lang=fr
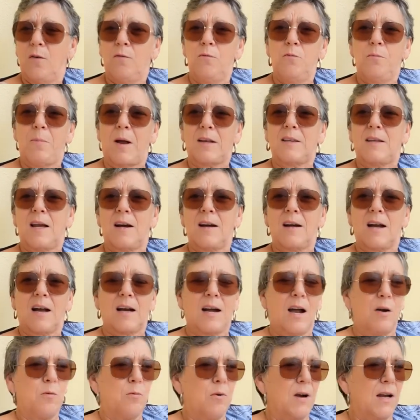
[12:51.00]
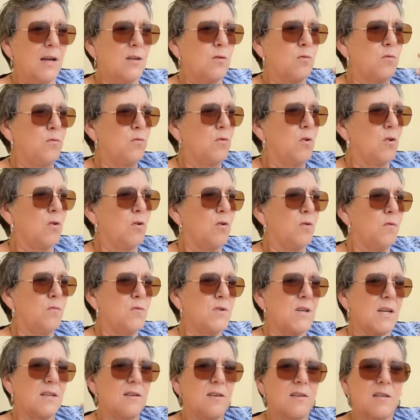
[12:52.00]
vous partez en cacahuète ou euh,
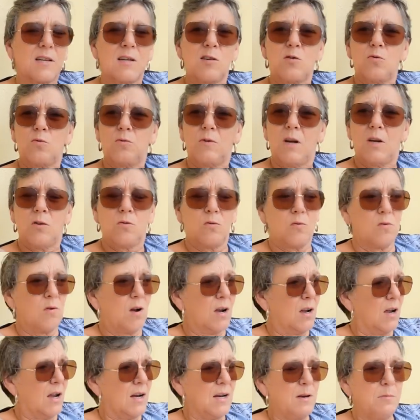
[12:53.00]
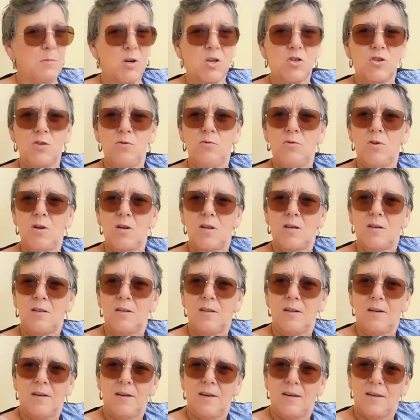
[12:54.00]
vous êtes tristounette ou quoi, allez marcher une heure.
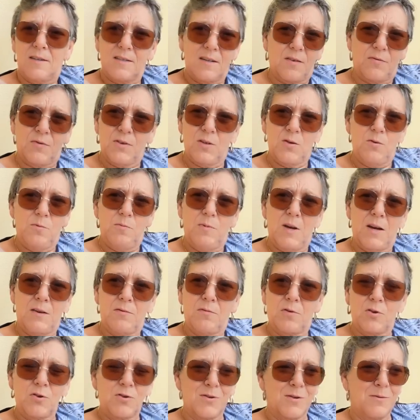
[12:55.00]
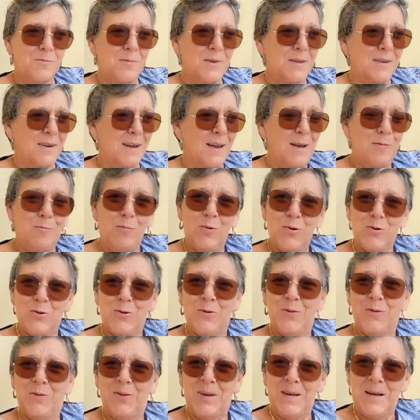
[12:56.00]
Ça fait du bien, franchement. Moi, je
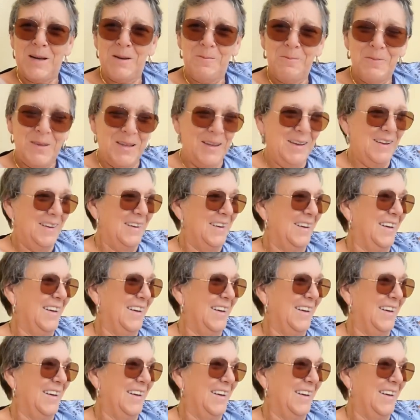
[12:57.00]
le fais. Hein.